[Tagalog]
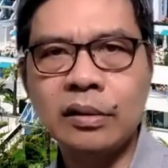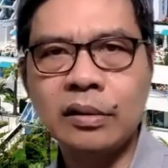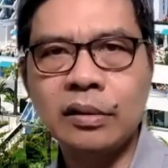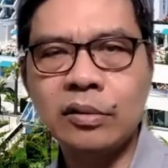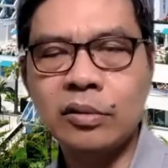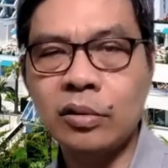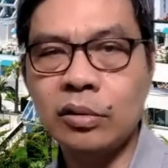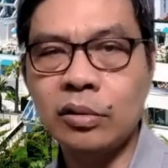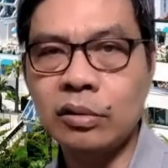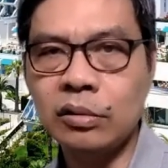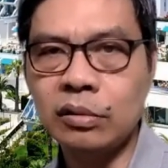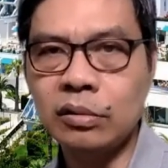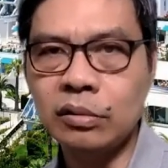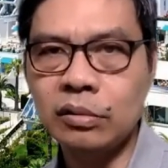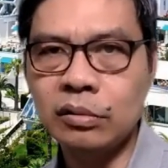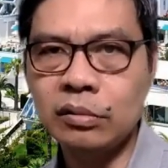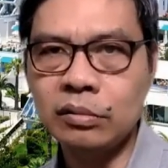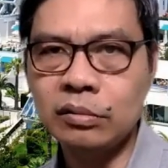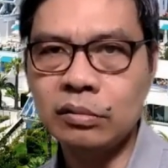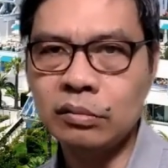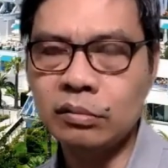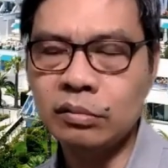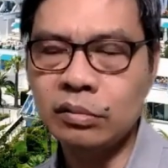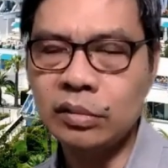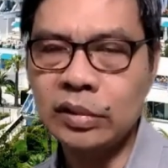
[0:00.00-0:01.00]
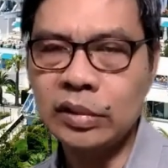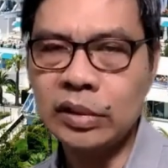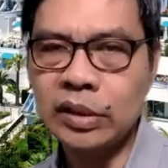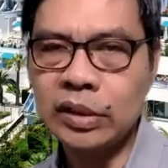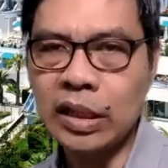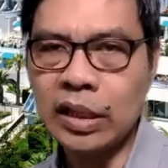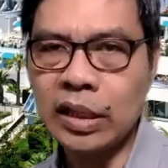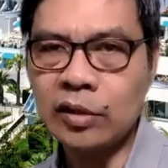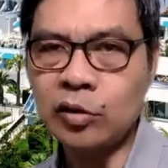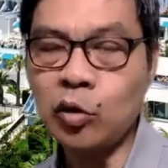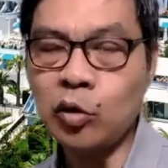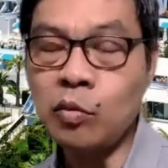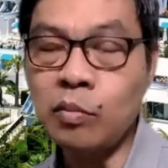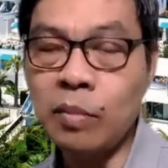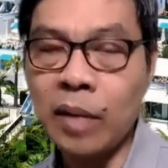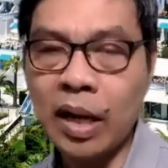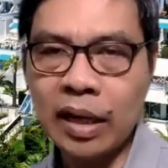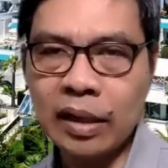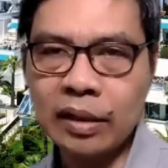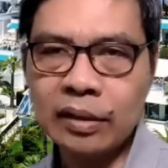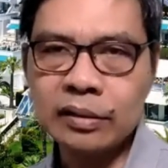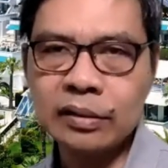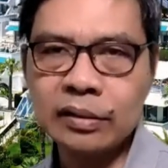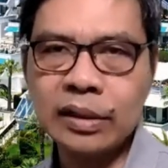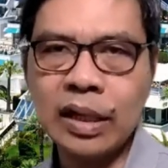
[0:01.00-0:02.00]
So
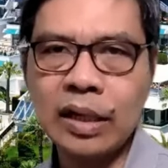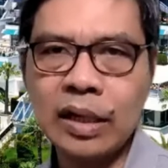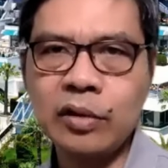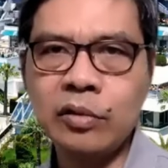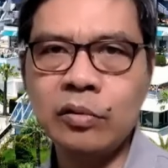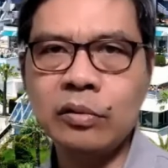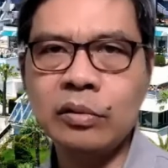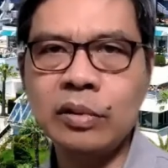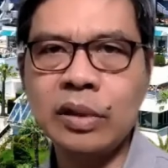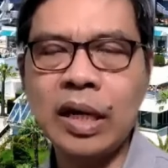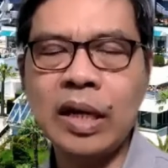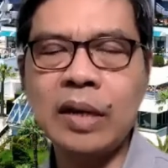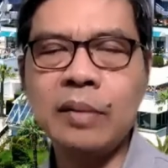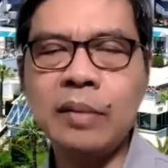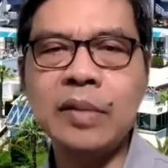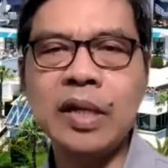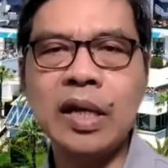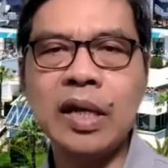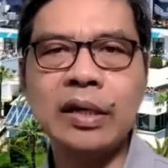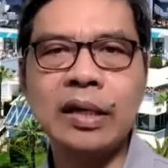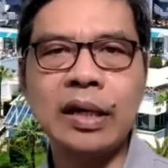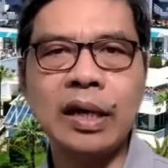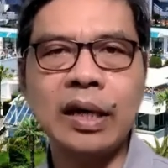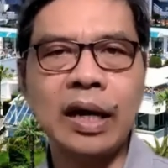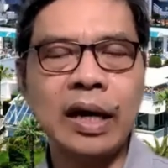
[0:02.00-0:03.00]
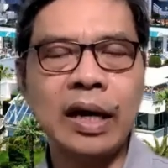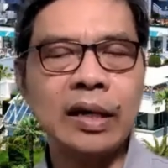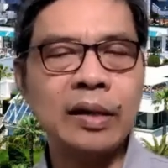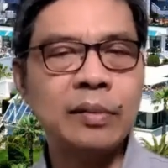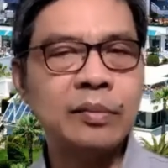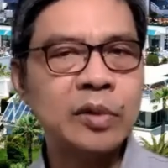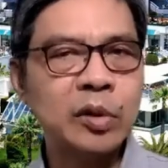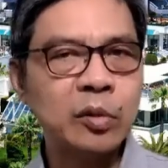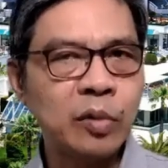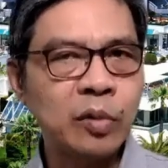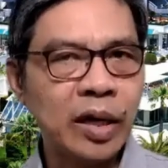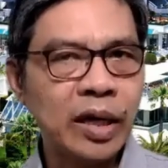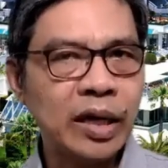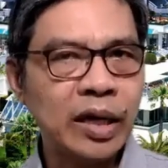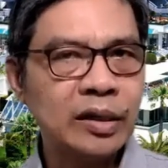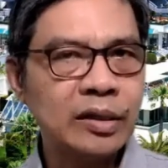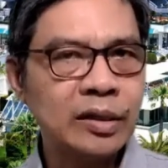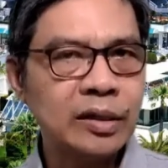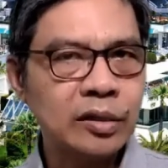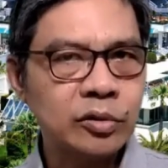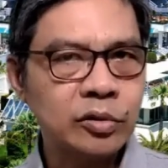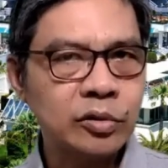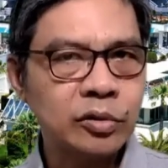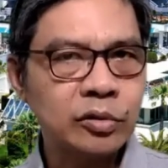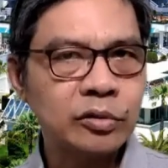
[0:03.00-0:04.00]
nakatugma na yung claim niya na I am the way,
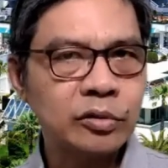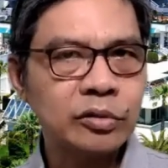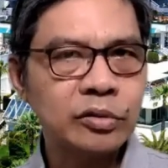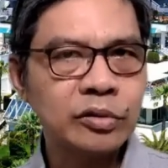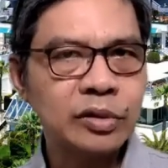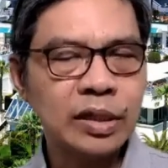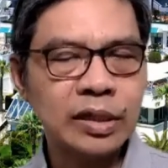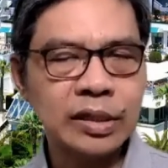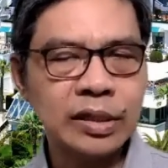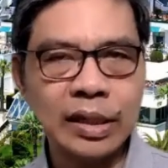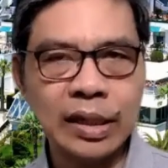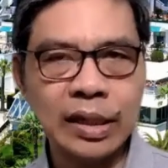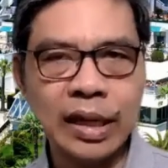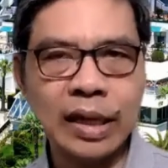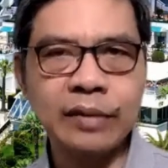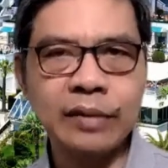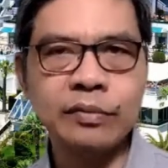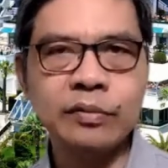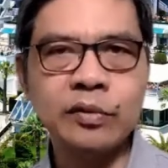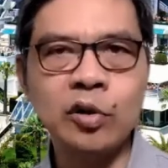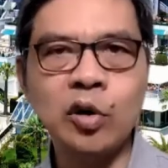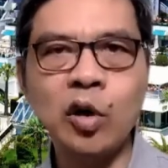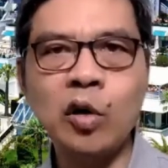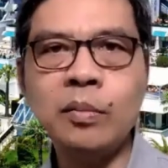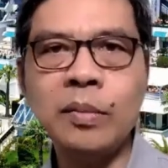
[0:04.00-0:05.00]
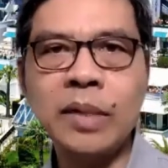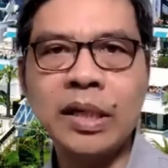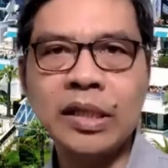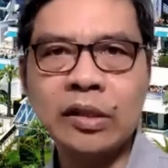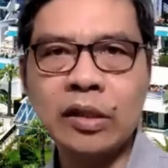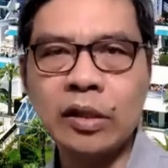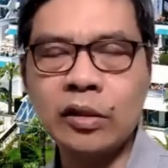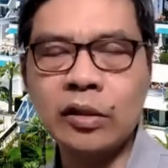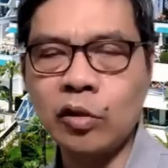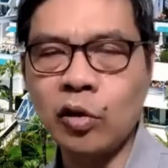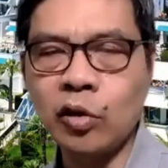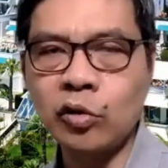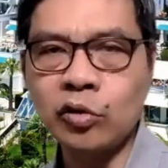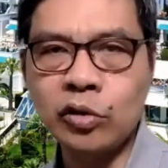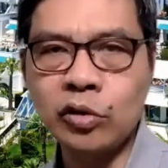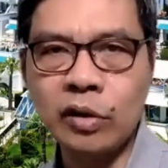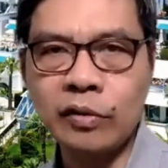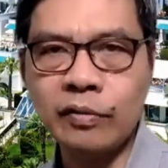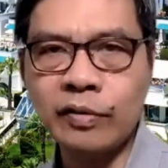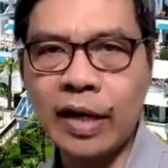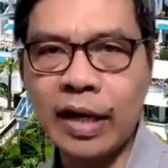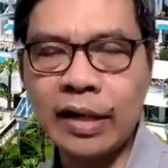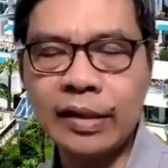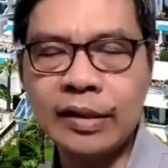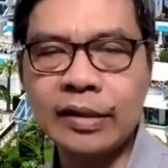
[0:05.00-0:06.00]
the truth, and the life. No man can go to
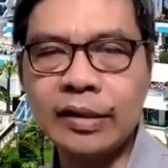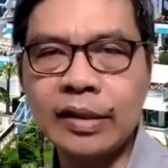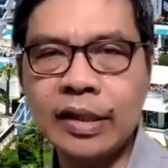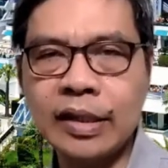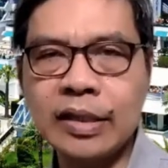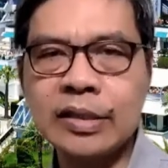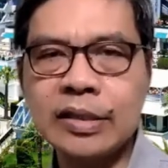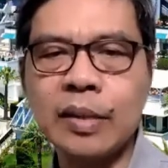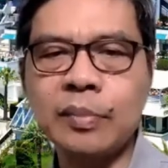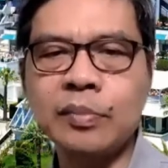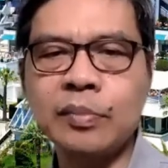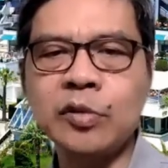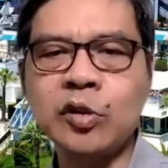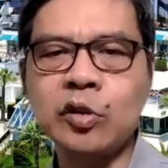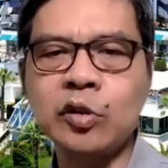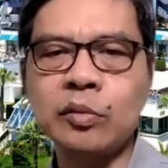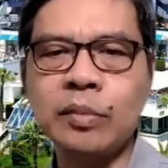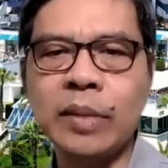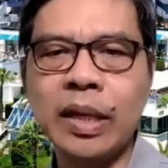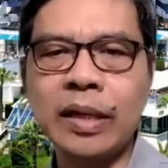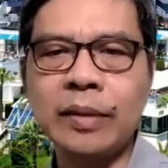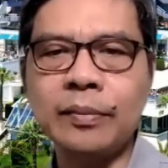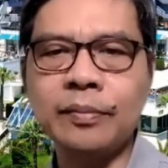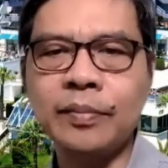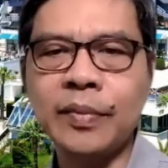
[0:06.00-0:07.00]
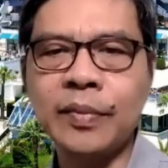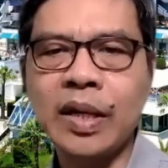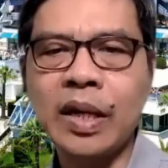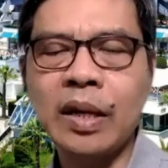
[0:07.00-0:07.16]
the Father except through me.